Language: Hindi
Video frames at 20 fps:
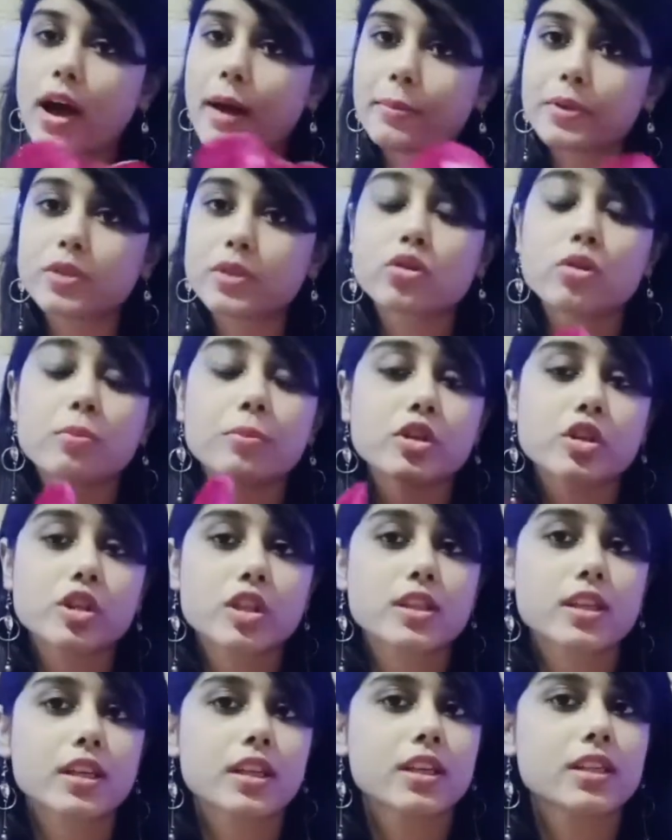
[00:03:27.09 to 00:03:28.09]
आप इसको
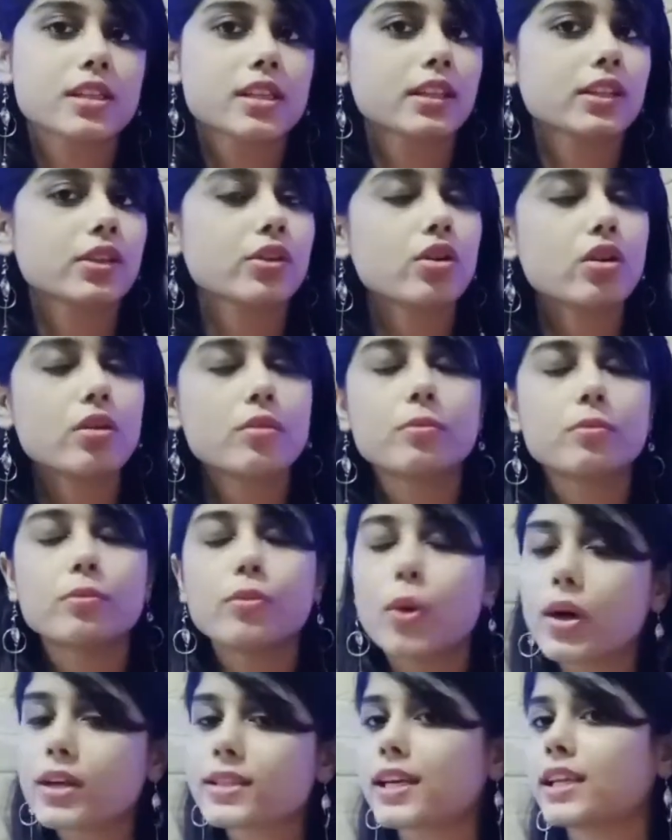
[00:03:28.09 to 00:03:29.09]
परचेस कर सकते हो
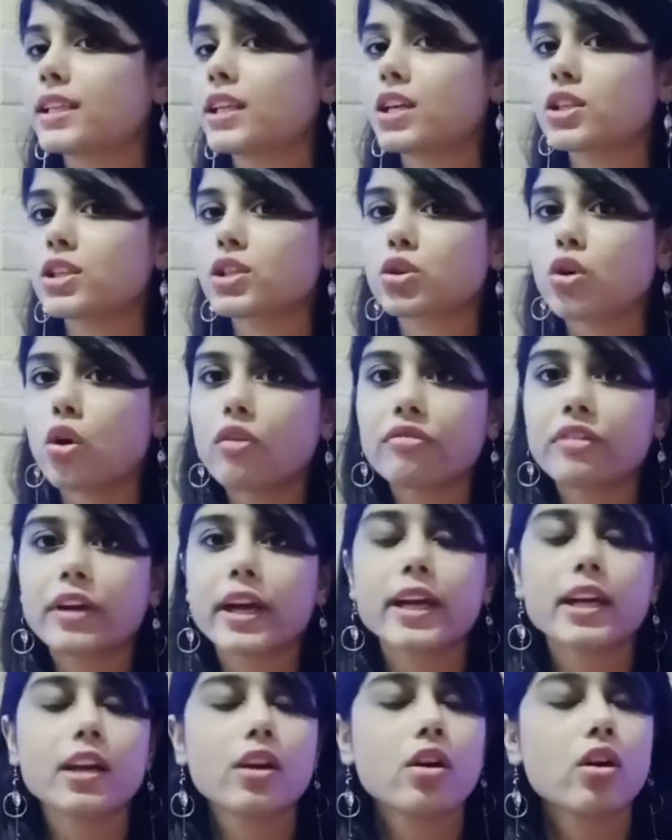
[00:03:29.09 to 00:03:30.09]
बहुत ज़्यादा सॉफ्ट
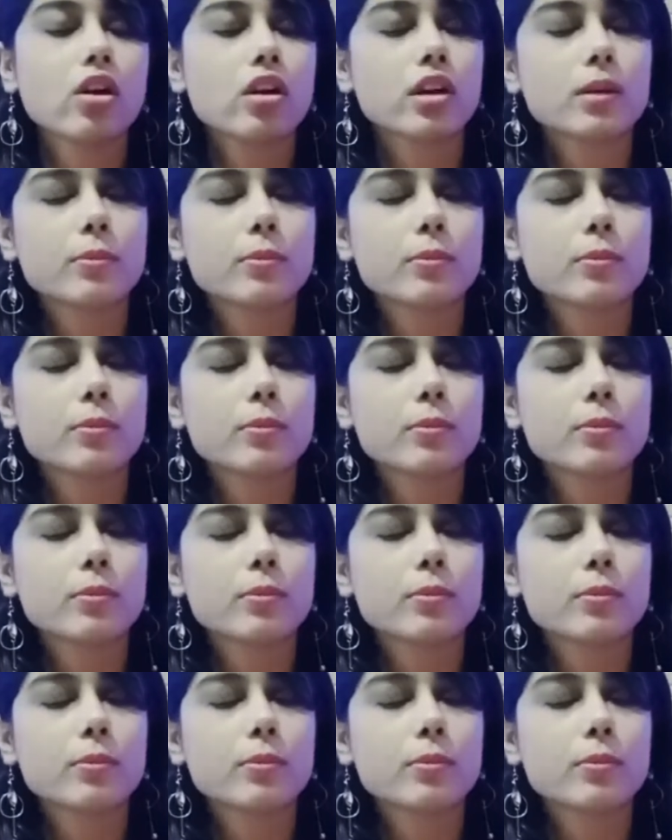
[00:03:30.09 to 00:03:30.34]
है ये और